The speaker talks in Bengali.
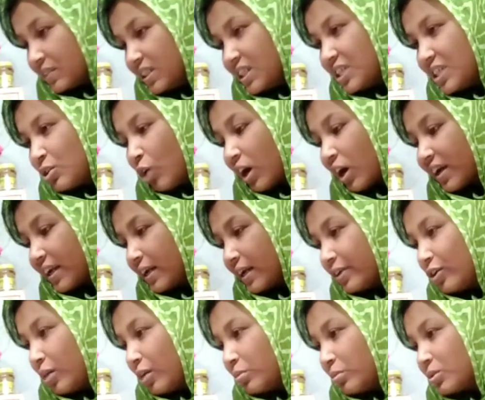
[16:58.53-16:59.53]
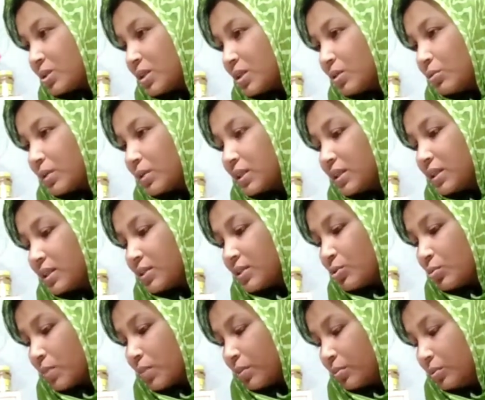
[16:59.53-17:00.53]
ইস ঘরটার কি অবস্থা করে
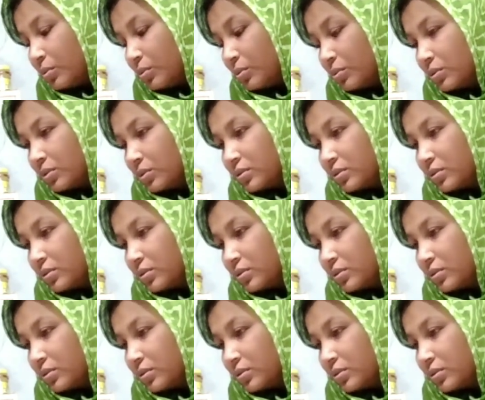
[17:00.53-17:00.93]
দিয়েছো বাবু